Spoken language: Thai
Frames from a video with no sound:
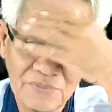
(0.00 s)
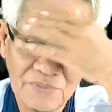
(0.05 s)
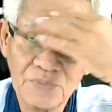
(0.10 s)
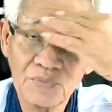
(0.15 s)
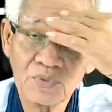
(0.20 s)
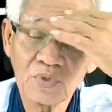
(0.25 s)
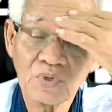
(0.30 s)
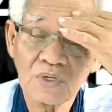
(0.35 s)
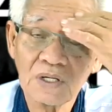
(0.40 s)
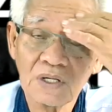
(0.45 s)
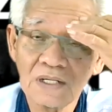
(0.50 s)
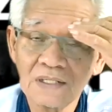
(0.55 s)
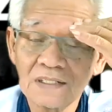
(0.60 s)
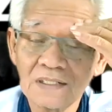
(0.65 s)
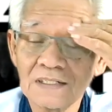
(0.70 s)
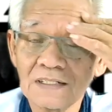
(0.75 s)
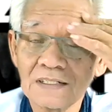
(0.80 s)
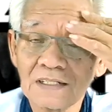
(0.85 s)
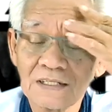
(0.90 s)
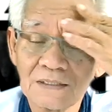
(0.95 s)
พิมพ์ตรงนั้น
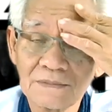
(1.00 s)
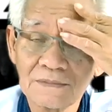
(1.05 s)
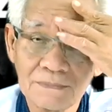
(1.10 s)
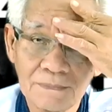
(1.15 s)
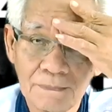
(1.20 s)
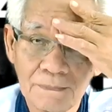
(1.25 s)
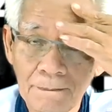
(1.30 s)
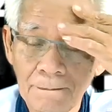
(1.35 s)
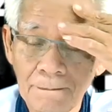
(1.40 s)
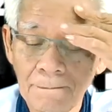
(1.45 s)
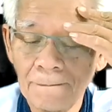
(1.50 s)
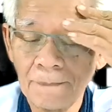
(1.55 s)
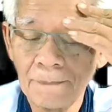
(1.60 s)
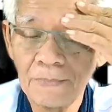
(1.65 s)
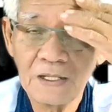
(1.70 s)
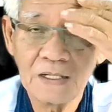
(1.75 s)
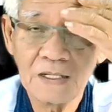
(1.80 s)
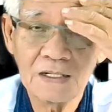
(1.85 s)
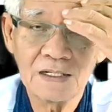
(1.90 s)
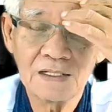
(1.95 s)

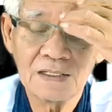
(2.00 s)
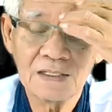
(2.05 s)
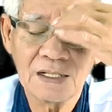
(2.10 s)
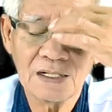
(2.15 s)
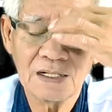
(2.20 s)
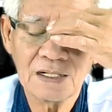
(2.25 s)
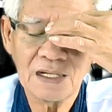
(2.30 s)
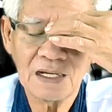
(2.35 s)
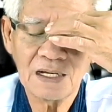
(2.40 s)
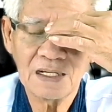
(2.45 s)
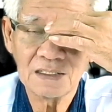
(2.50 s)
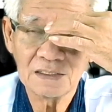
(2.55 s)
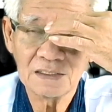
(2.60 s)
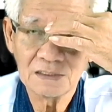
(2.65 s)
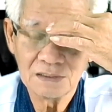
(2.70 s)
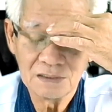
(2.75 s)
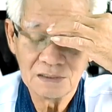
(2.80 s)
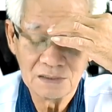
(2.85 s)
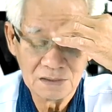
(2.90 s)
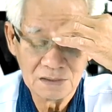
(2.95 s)
นะนะทางด้าน
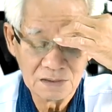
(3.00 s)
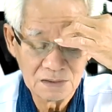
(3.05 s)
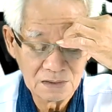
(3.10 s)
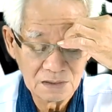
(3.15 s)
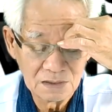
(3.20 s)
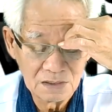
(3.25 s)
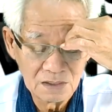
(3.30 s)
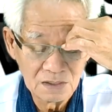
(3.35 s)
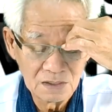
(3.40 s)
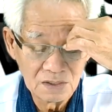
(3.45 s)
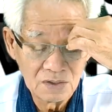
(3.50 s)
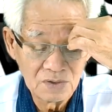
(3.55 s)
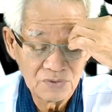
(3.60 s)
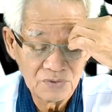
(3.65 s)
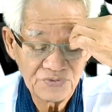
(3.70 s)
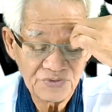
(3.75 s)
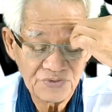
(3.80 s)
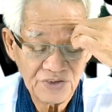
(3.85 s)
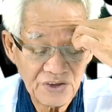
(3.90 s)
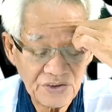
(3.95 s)

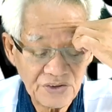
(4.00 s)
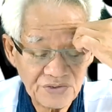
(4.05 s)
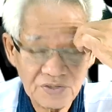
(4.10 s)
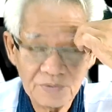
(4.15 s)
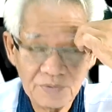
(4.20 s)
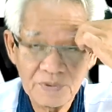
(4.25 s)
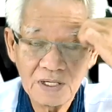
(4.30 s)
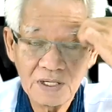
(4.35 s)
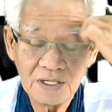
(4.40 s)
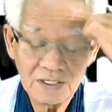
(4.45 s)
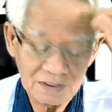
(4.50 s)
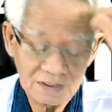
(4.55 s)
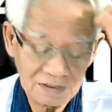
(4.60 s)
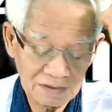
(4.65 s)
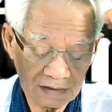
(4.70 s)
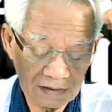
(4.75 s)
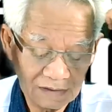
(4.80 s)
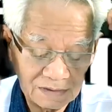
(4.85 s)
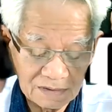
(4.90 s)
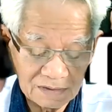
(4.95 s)
เฟซใช่ไหมฮะ
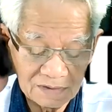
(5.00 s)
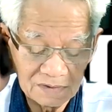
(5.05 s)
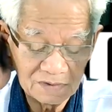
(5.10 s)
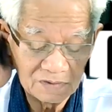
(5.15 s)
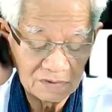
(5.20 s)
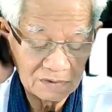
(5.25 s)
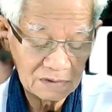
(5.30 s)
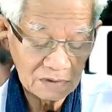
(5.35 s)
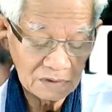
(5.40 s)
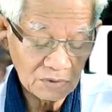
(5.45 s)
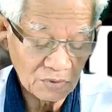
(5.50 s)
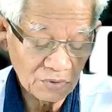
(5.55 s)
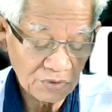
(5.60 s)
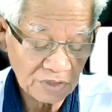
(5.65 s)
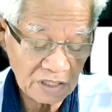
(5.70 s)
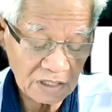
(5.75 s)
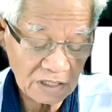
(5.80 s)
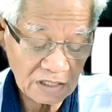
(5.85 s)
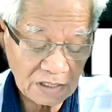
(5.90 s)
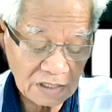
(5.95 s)
คุณ
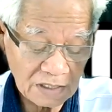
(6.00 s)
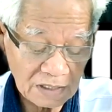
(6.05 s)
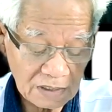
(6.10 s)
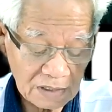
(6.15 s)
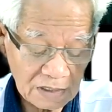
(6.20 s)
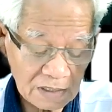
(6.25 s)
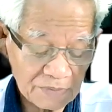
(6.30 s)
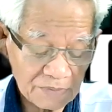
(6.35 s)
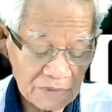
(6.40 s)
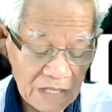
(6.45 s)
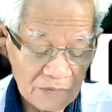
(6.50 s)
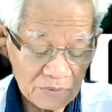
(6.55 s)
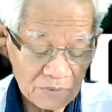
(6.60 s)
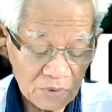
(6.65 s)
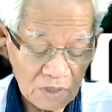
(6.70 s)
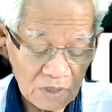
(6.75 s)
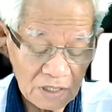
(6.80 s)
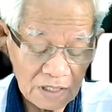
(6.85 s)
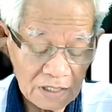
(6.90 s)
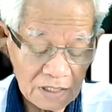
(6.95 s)
คิดนะฮะตามตามต
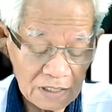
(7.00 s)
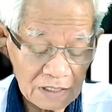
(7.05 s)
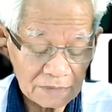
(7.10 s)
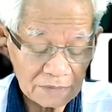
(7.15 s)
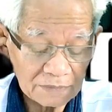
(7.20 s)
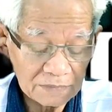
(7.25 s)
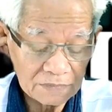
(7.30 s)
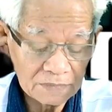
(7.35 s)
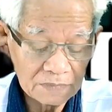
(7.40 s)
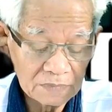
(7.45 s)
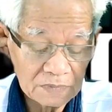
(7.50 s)
รงนั้นแหละครับ